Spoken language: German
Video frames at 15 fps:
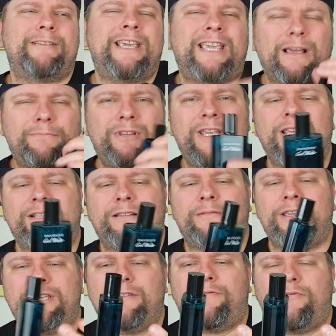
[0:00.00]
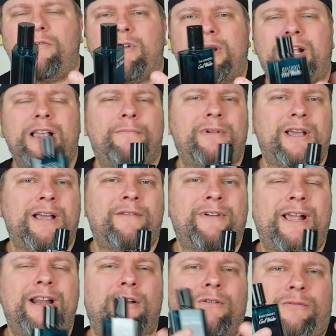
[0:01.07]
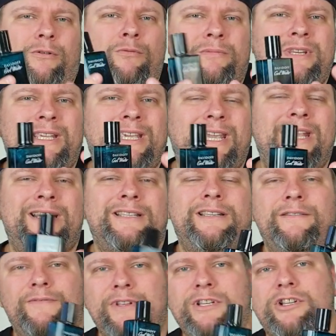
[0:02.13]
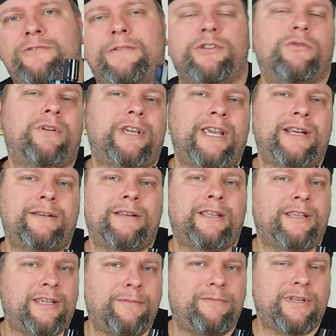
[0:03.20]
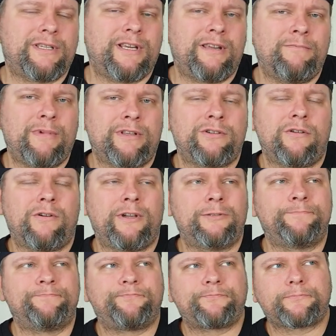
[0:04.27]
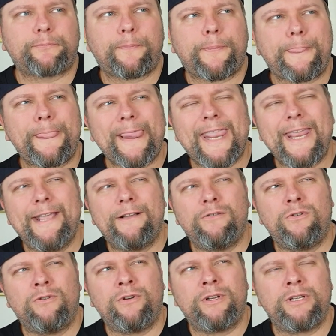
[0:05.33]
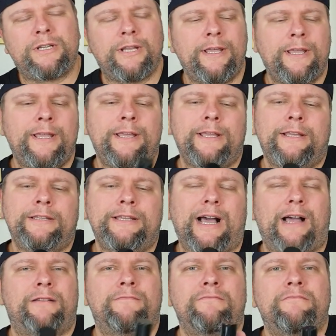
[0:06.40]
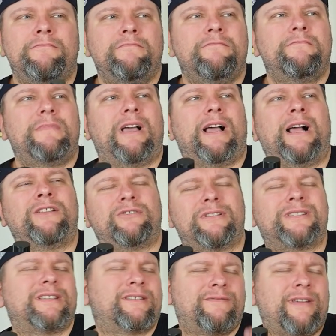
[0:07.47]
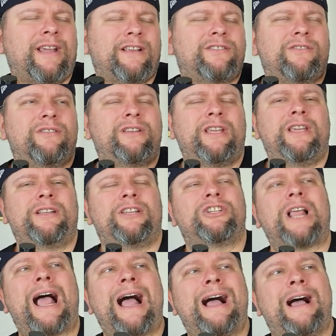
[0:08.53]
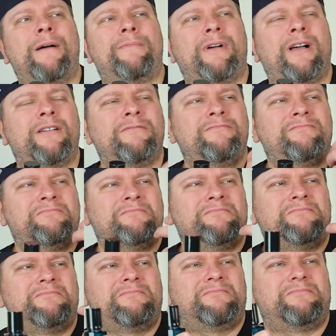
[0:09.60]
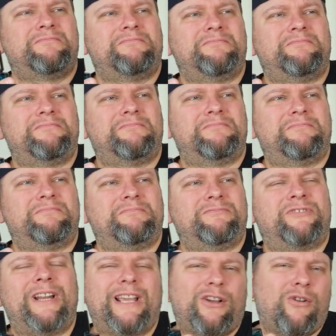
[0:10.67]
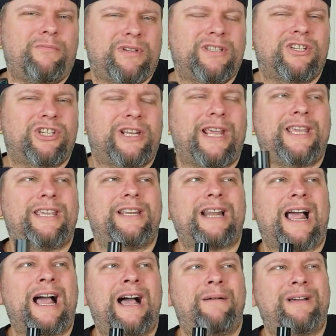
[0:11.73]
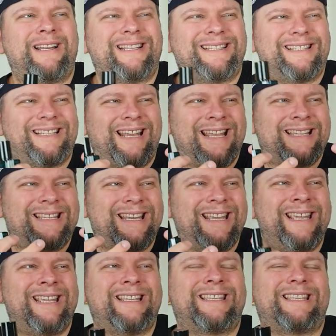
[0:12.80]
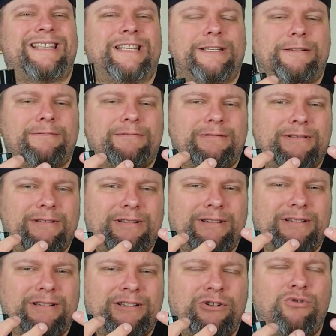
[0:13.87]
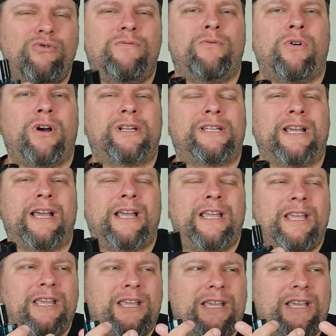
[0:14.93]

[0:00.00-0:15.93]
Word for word: Ich habe die jetzt aber hier vor der Kamera, weil um die geht es, die Vintage-Version geht, gibt es nicht mehr, sorry. Und ja, also es ist wirklich synthetisch, aber vielleicht auch ein bisschen stechend, aber es ist Cool Water